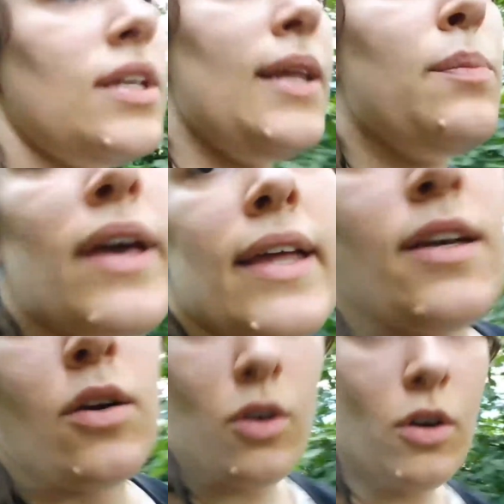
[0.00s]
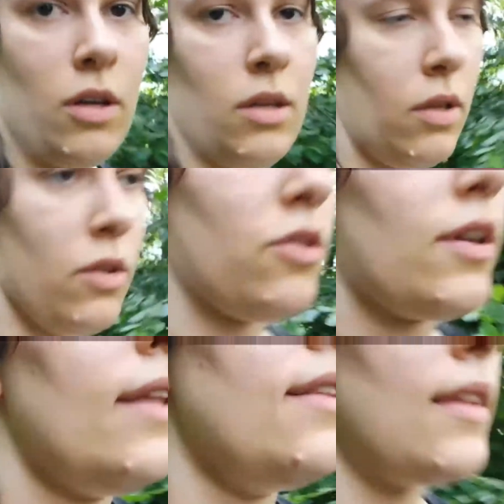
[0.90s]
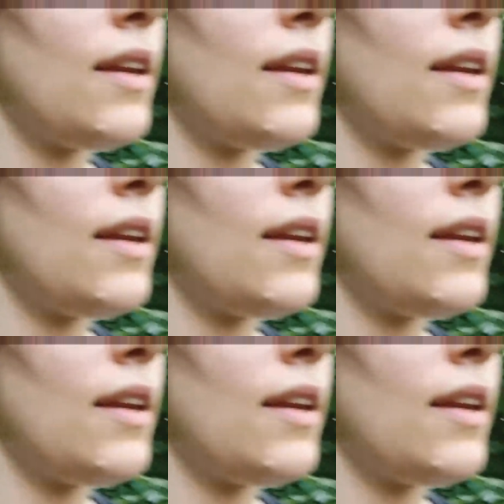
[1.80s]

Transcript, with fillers: se l'iperico che andate